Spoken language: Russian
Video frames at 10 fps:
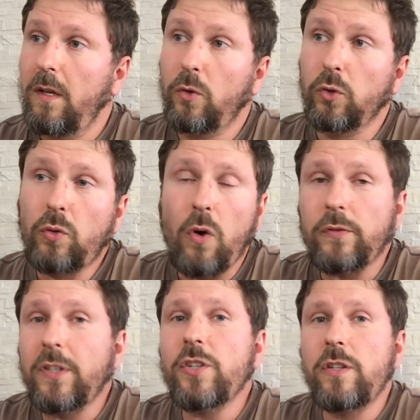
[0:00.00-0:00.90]

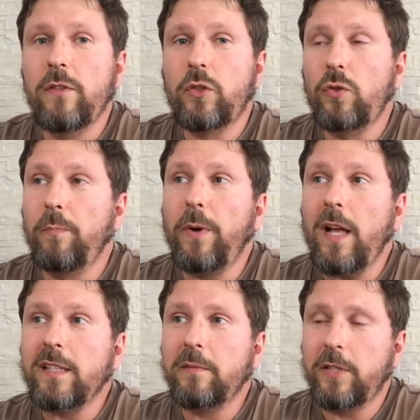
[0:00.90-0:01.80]
Гудков даже не
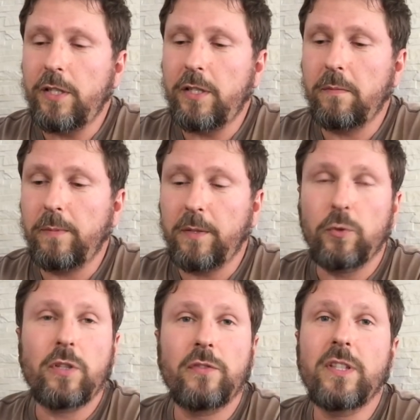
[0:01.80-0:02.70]
выступал, смотрите, потому
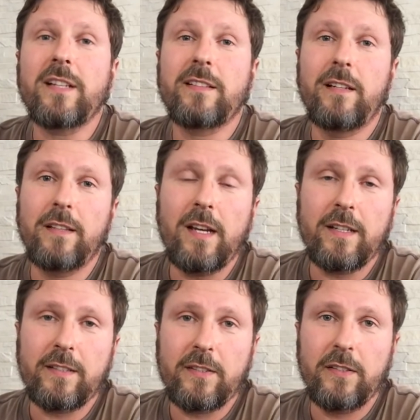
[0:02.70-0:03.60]
что в знак
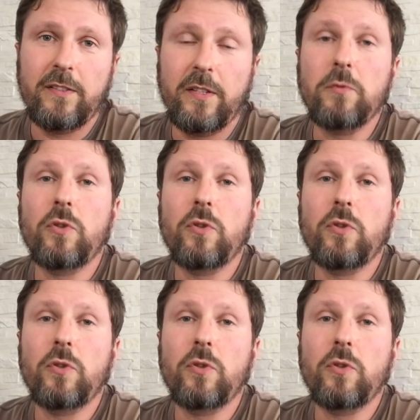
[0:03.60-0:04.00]
солидарности с тем,